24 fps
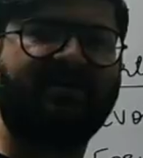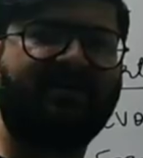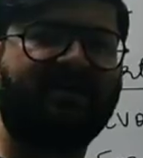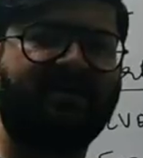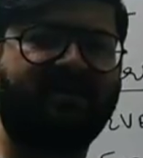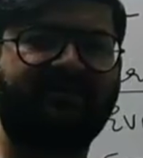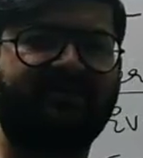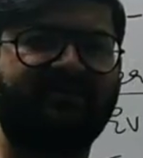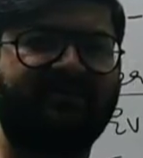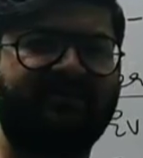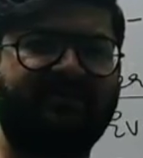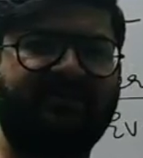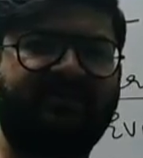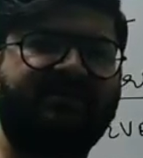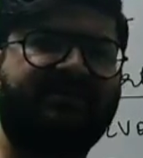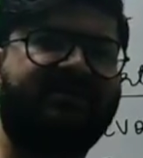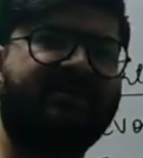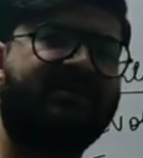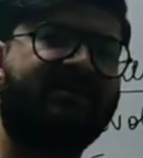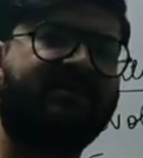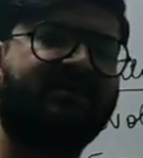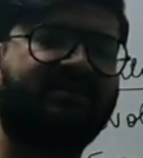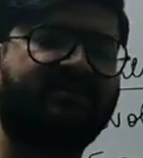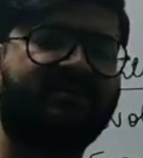अगर आपको
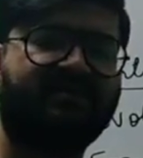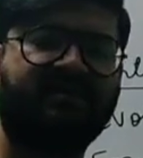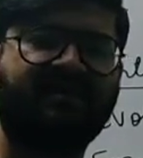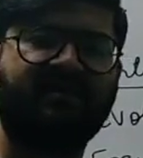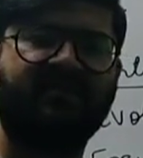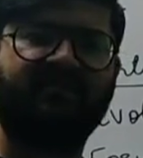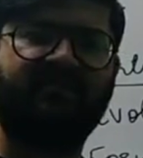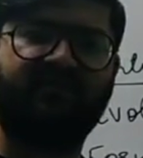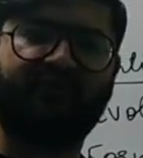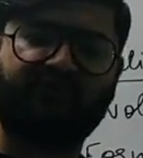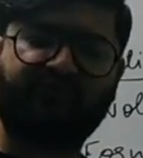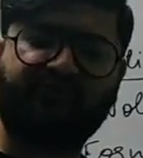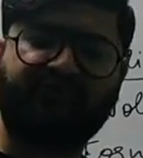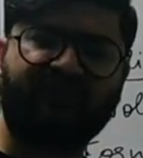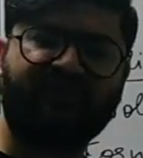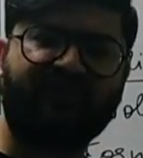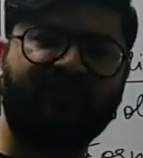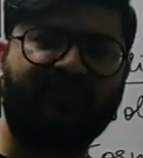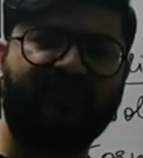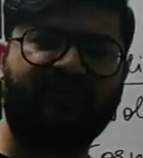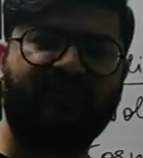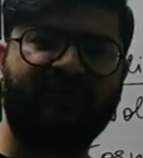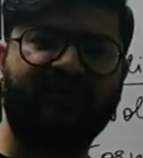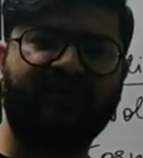दिखती है
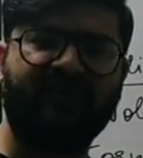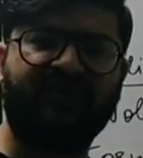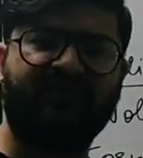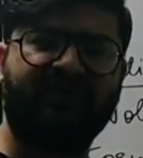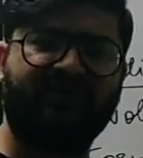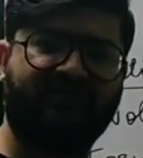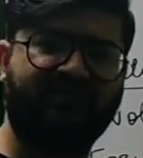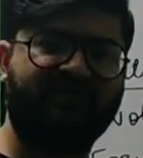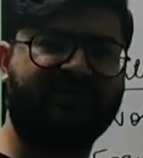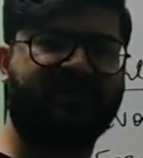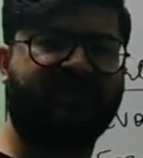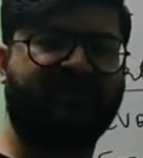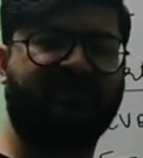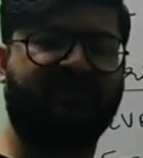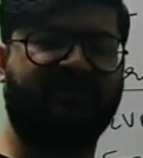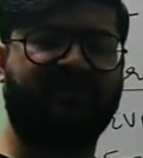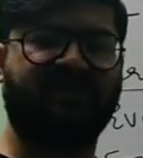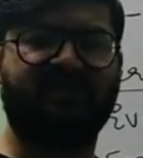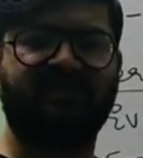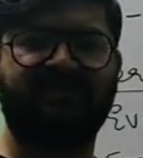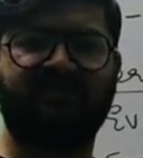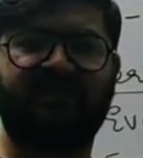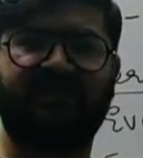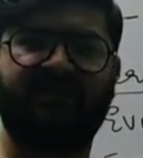प्रोसेस में तो इसका
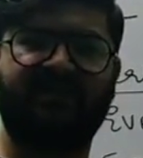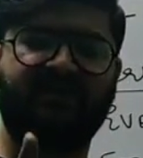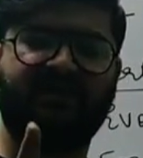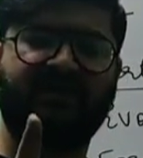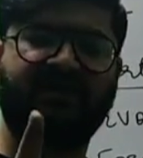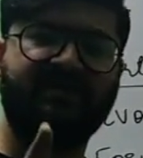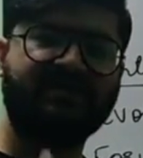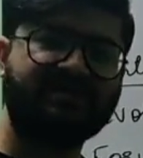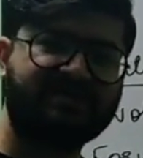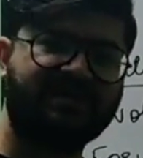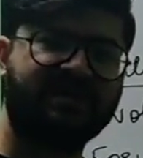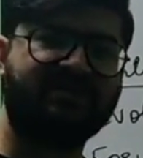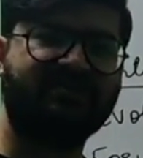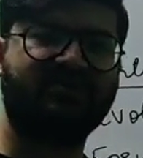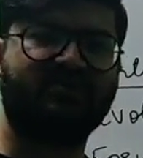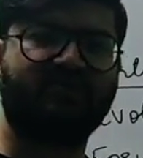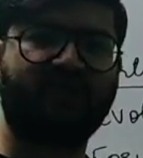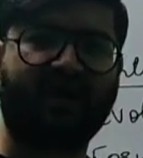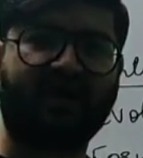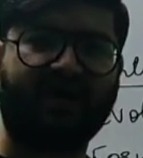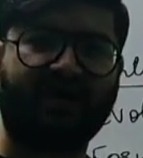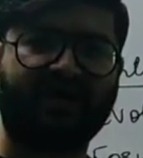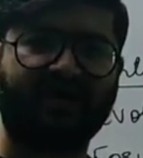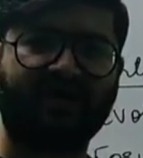मतलब केमिकल चेंज
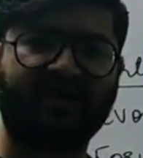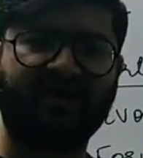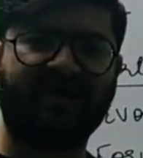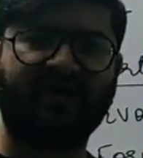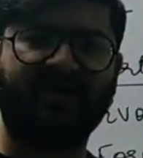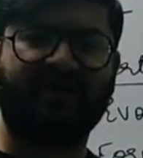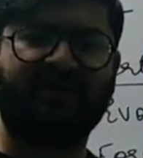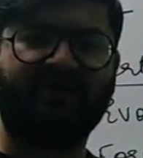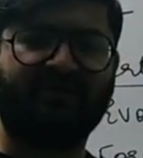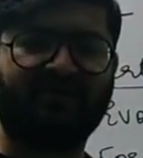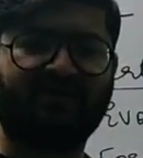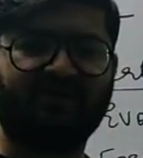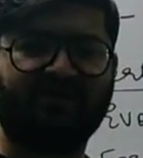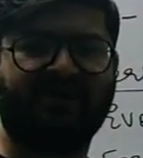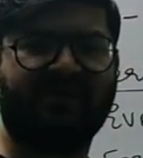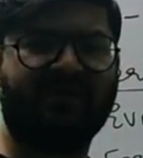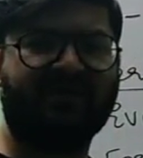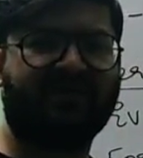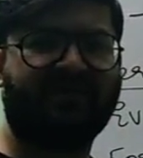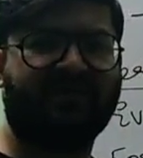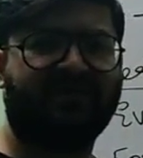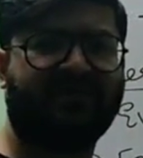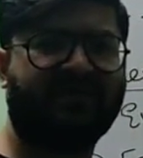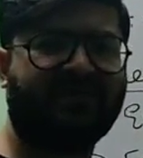हुआ है और
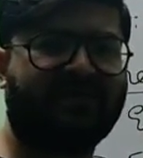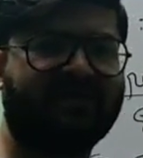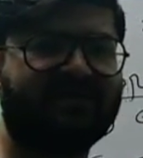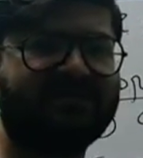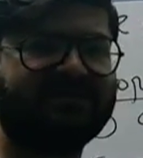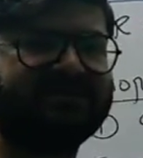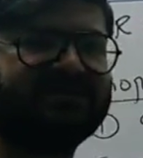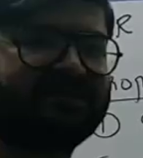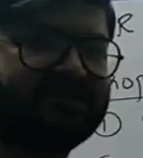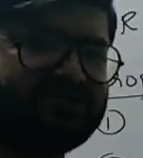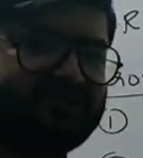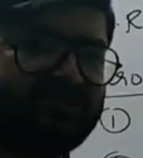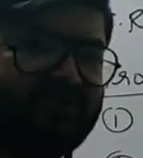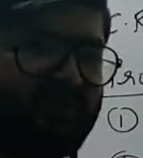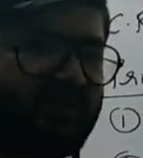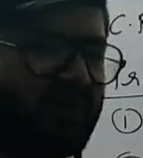अगर केमिकल चेंज